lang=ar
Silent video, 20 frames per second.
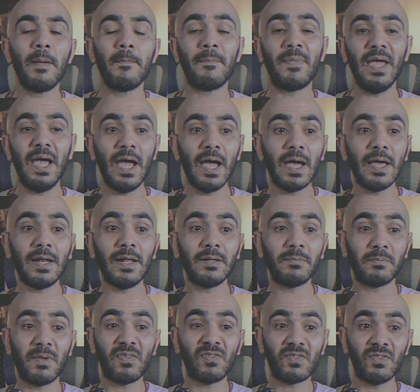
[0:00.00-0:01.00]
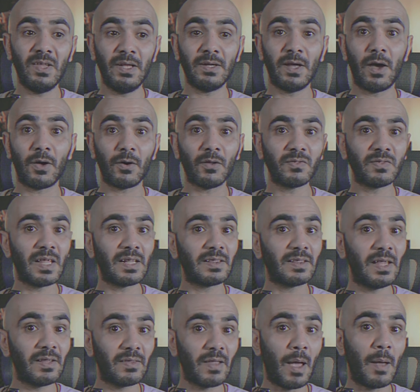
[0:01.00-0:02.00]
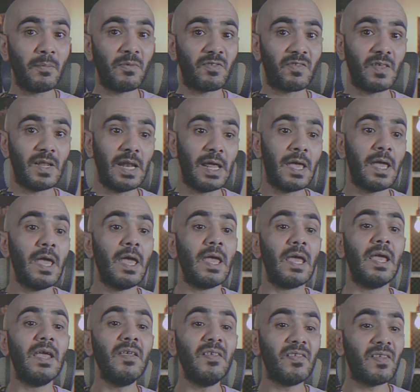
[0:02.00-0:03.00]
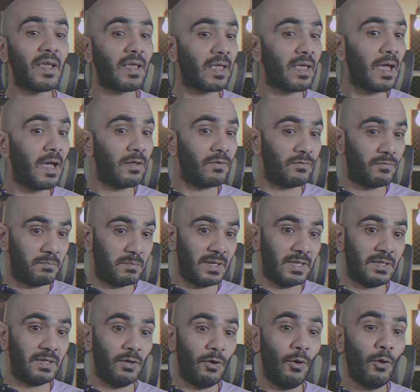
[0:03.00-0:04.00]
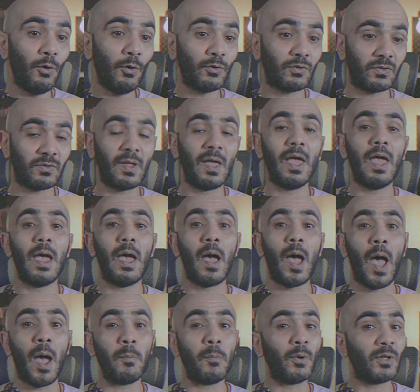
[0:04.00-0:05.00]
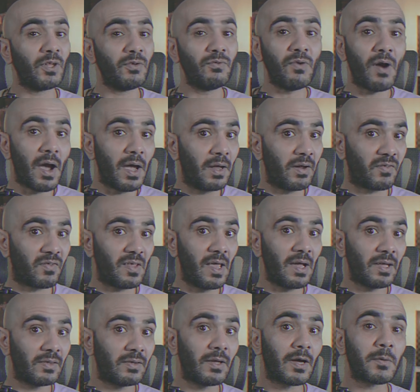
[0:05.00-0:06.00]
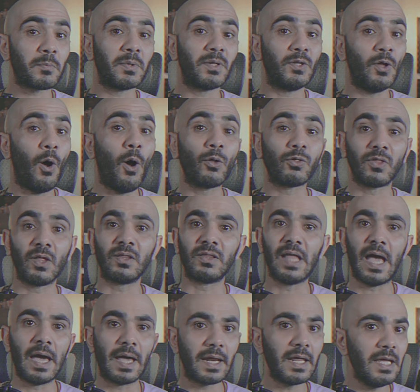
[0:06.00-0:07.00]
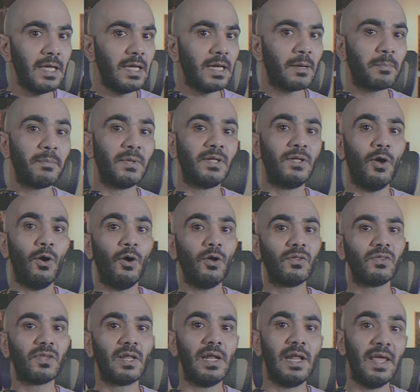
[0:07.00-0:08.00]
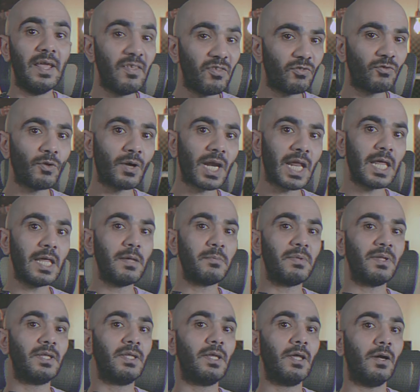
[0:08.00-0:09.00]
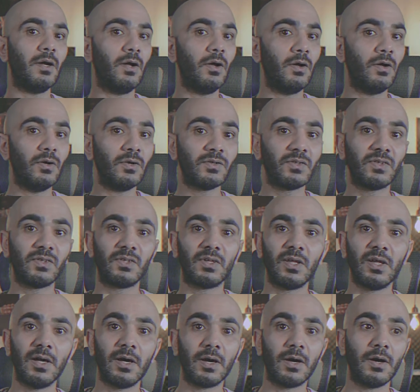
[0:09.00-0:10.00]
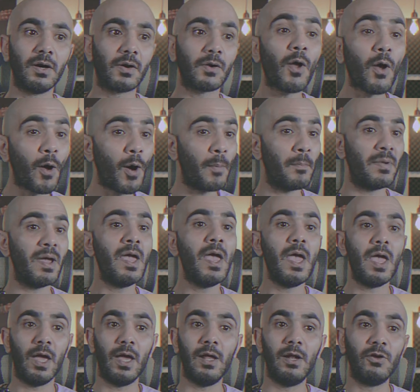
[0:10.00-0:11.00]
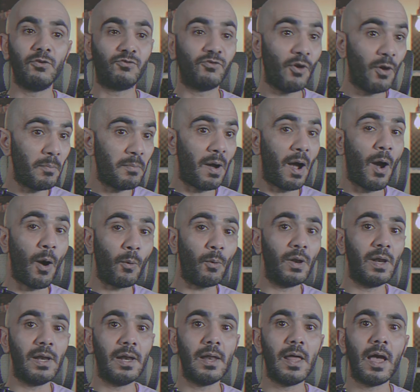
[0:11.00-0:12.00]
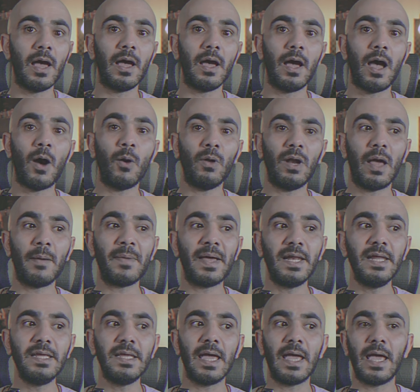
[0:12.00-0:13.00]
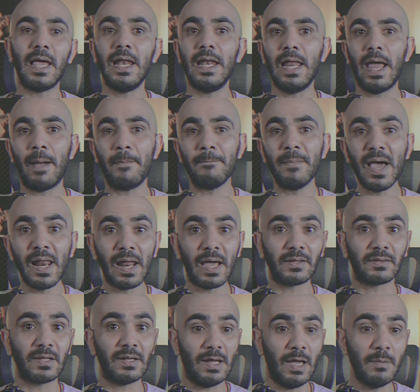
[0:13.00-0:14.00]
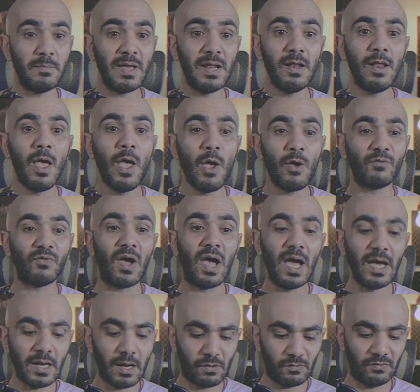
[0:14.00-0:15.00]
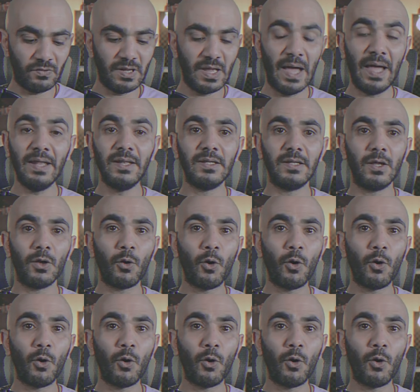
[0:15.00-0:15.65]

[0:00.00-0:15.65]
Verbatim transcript: بحالة بس نحن عرضنا ثلاث أمثلة إذا كان بدي أحط موديفايرز uh, اكثر بدي احط التاريخ بدي احط الهيستوري بدي احط uh, رقم الجوب او آه، او العمليه اللي عمالها تنعمل فانا في عندي